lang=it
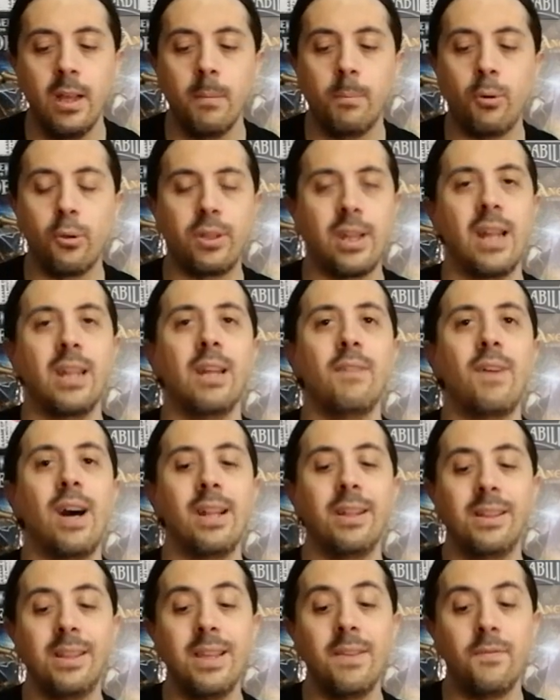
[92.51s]
portando
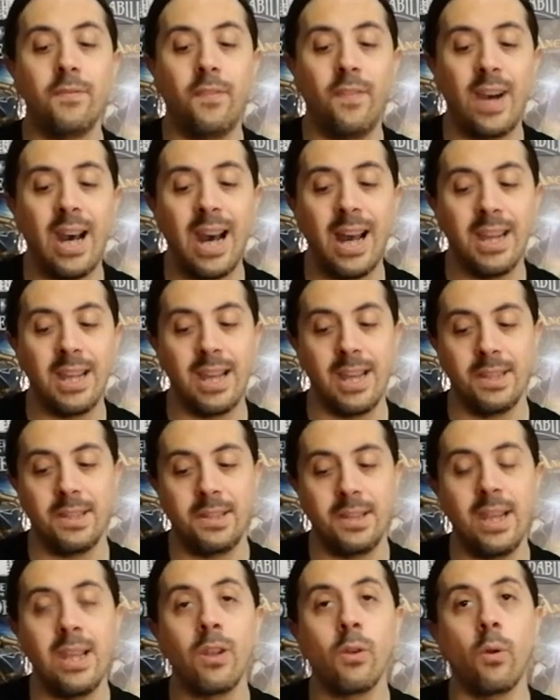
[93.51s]
avanti varie
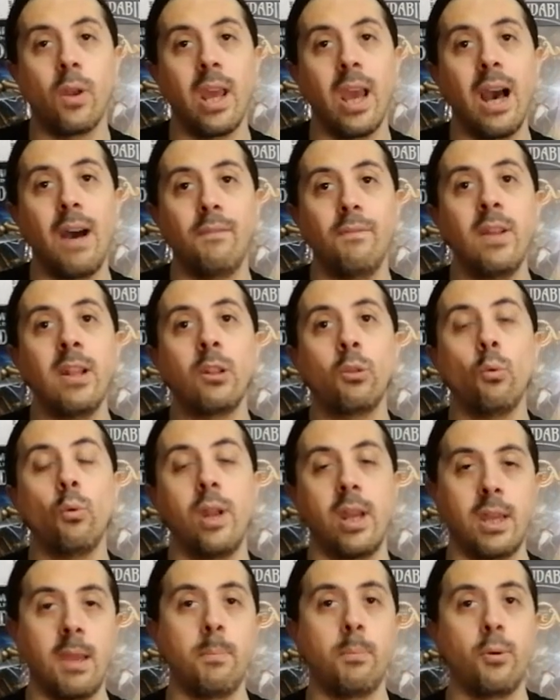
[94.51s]
singole
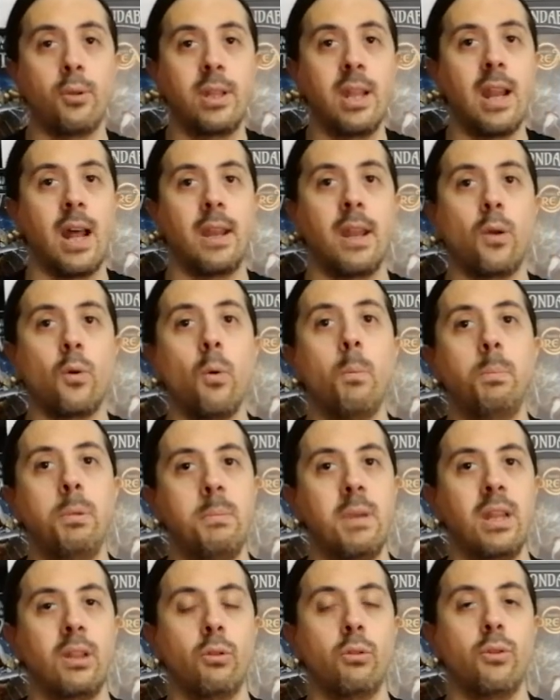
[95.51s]
avventure che porteranno a
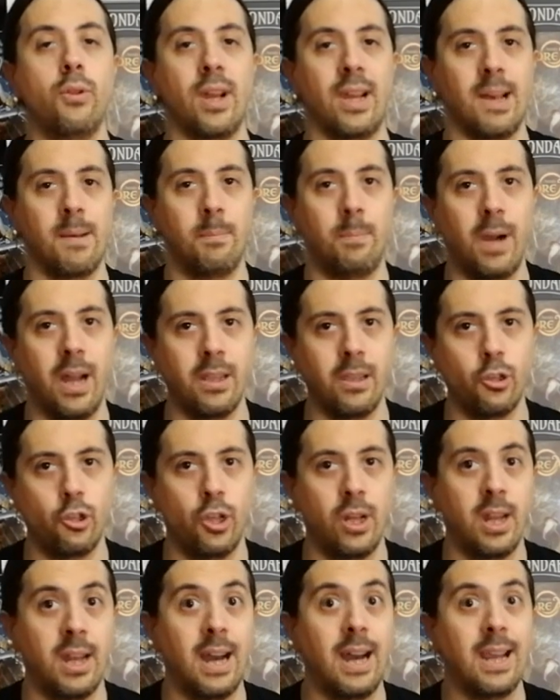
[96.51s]
compimento di una campagna
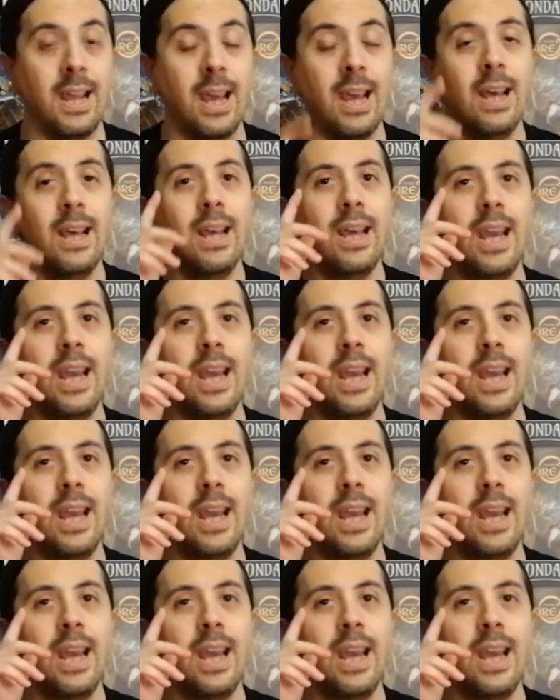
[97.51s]
generale.